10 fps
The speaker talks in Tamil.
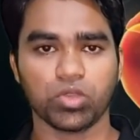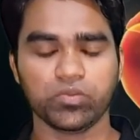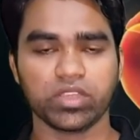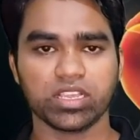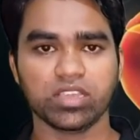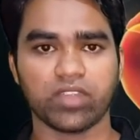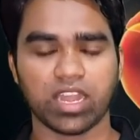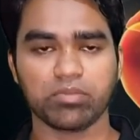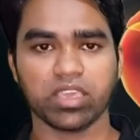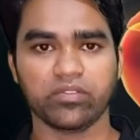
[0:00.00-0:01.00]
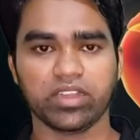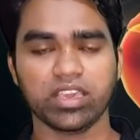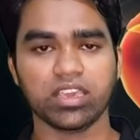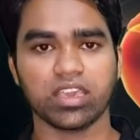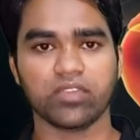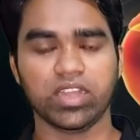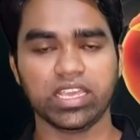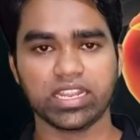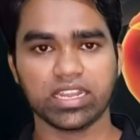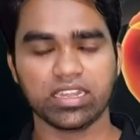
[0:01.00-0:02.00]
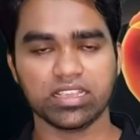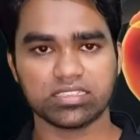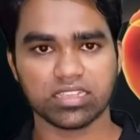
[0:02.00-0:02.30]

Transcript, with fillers: ஒருவருக்கு வளமையை விட வெளியேறுகின்ற